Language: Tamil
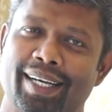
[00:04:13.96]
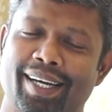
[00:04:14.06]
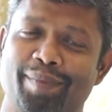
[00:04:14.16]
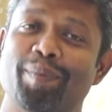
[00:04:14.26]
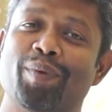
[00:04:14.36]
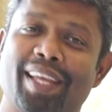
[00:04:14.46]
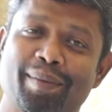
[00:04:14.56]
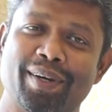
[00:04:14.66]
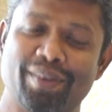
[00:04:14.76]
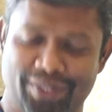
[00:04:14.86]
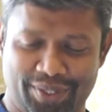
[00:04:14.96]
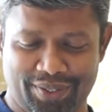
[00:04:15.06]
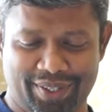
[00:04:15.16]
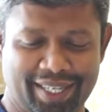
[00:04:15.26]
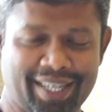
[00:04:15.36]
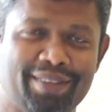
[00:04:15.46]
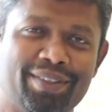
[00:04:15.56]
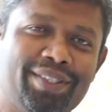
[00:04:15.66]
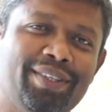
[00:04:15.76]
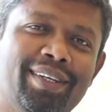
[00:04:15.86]
ரொம்ப முக்கியமான விஷயம் எட்டாவது
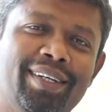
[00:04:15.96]
விஷயம்